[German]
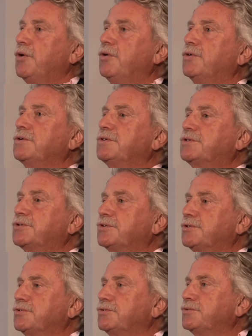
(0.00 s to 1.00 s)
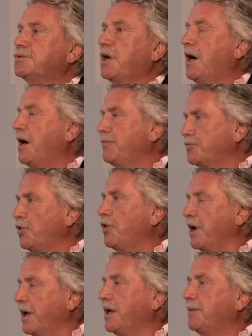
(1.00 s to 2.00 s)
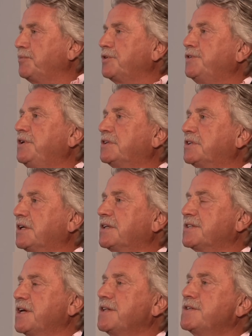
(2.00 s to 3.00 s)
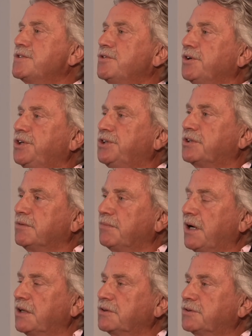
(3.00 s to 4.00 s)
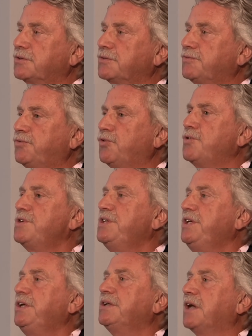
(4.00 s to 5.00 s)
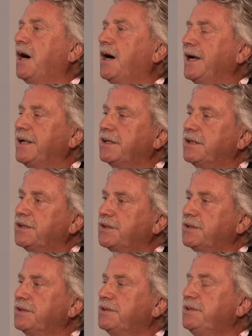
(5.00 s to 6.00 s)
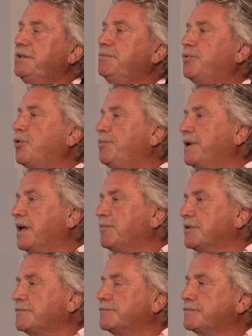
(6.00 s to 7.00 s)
Und äh, da haben doch erheblich viele gesagt, das hätten sie noch nicht gemacht. Wo liegen da eigentlich die Probleme?